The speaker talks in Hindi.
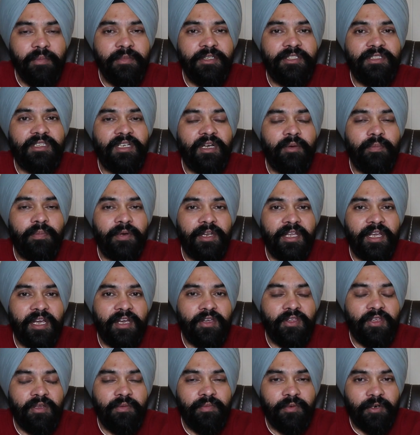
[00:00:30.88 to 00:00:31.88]
हम इसका प्री
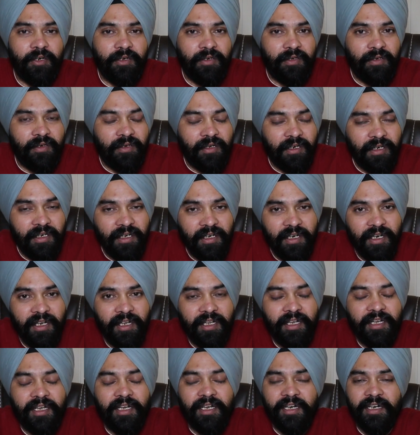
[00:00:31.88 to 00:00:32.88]
एक्शन प्रोटोकॉल
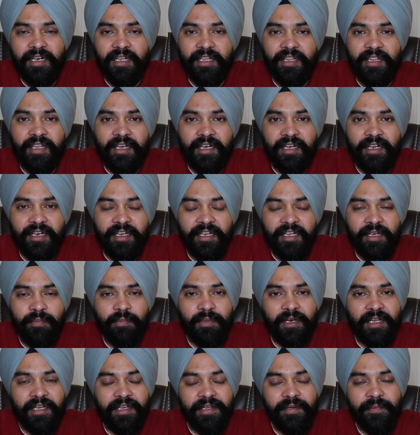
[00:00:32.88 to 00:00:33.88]
करने जा रहे हैं
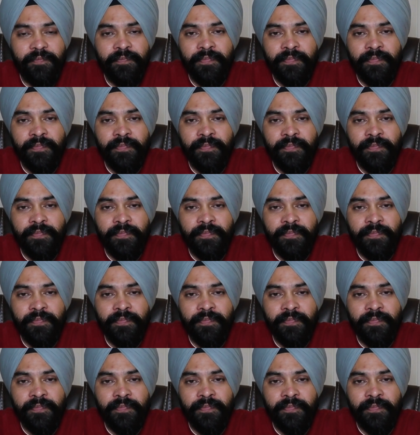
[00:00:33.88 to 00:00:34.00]
अप्लाई